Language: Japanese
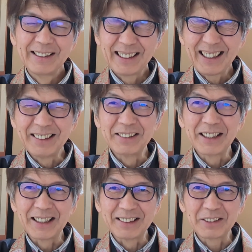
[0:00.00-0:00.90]
行け言う
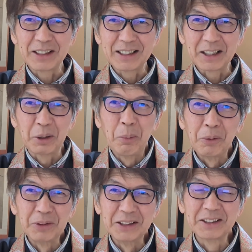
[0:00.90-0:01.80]
たら行ったと
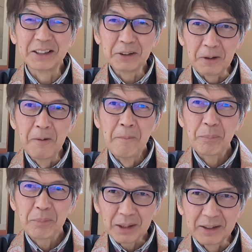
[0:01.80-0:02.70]
思うんですけど
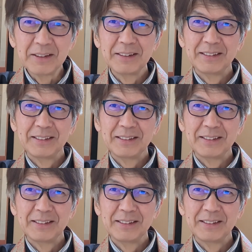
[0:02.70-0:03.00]
まあ